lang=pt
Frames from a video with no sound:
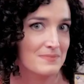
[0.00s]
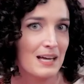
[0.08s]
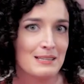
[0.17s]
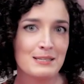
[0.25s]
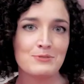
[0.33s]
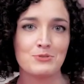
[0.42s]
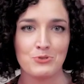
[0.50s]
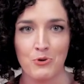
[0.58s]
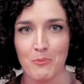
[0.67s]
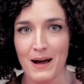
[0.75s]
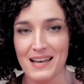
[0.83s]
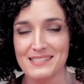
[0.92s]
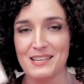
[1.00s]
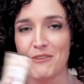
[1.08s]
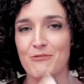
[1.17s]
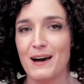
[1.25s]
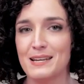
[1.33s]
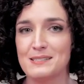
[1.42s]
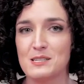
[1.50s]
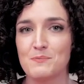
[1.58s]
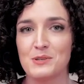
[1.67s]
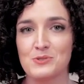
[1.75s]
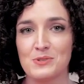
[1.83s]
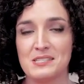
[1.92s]
Além do jogo base, há várias
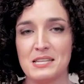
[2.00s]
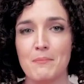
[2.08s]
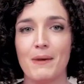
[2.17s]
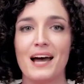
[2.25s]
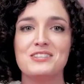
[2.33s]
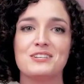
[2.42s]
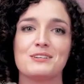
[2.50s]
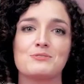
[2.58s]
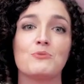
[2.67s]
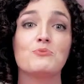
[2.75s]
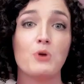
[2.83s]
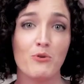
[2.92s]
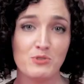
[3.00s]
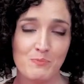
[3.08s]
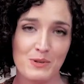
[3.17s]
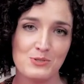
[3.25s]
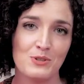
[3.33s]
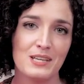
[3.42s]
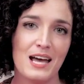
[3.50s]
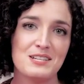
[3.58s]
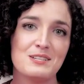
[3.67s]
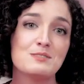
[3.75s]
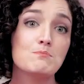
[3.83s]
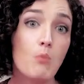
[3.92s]
expansões temáticas com novos personagens,